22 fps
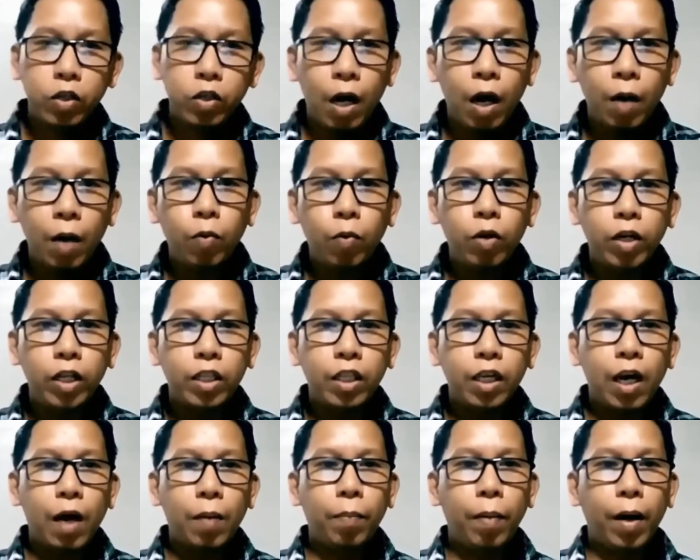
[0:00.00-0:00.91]
sa
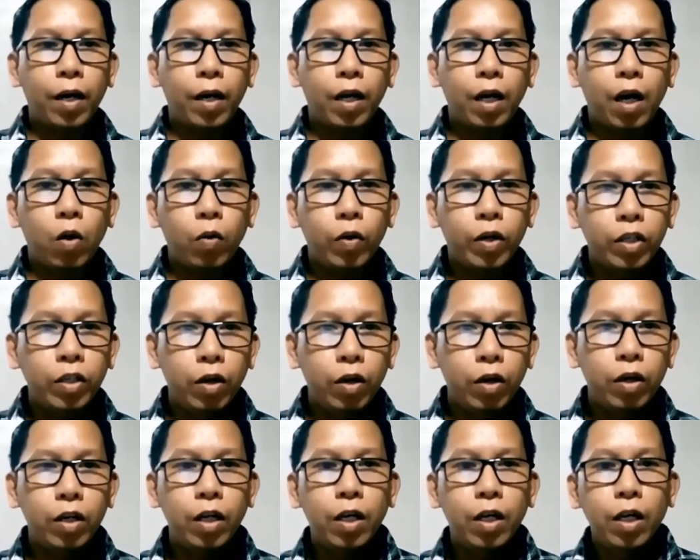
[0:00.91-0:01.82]
politika para gawin 'yon.